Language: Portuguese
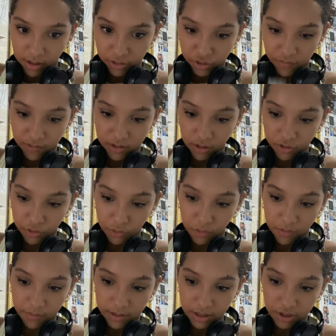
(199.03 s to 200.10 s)
Deixa eu ver se eu acho
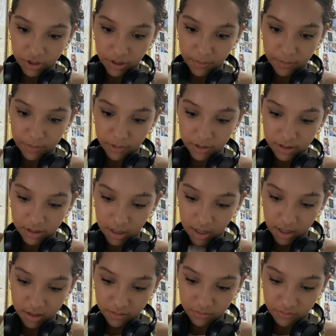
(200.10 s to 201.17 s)
alguma mensagem aqui pra mostrar.